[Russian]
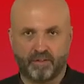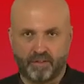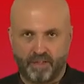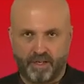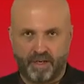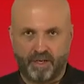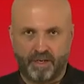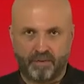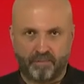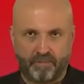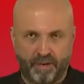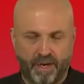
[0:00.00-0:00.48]

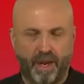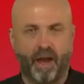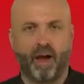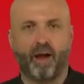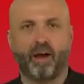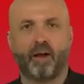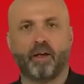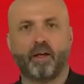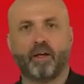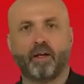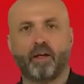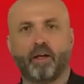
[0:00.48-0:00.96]

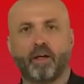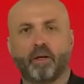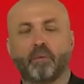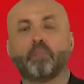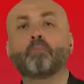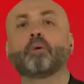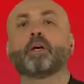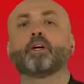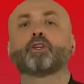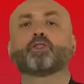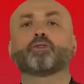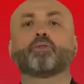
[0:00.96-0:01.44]
ноября.
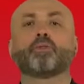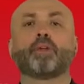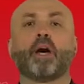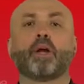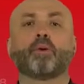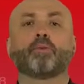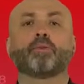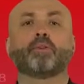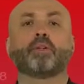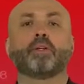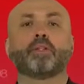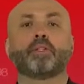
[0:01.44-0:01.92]

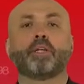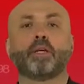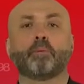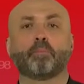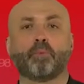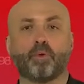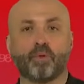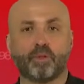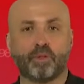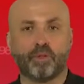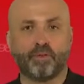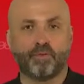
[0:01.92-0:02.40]
Международный день
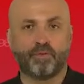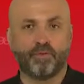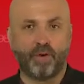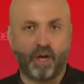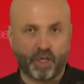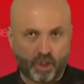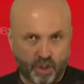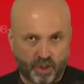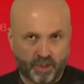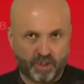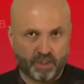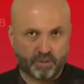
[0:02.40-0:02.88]
против
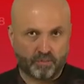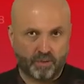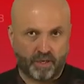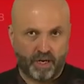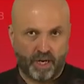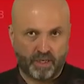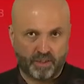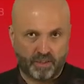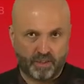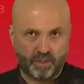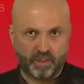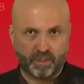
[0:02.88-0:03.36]
фашизма,
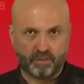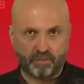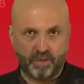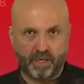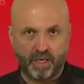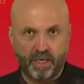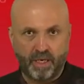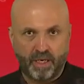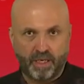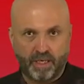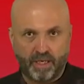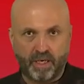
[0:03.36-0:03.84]

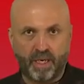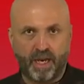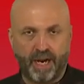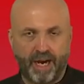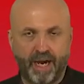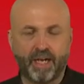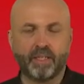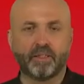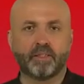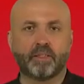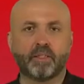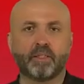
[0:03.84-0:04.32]
расизма и
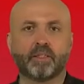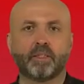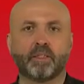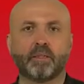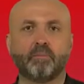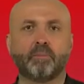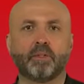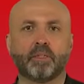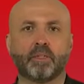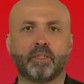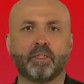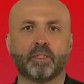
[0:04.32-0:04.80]

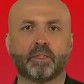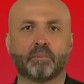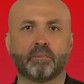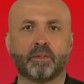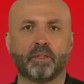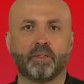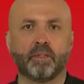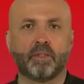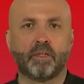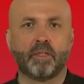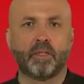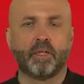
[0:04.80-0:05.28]
антисемитизма.